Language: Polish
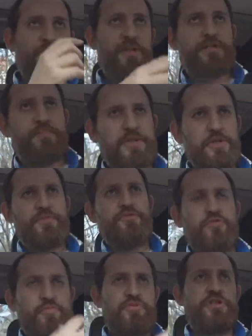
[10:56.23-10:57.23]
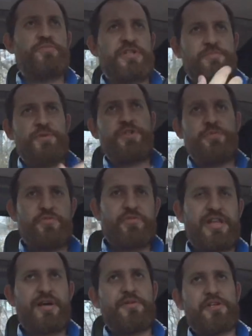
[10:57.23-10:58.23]
pierwsze 5 minut, później przez 5 minut
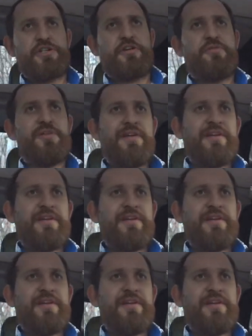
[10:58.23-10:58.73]
timer się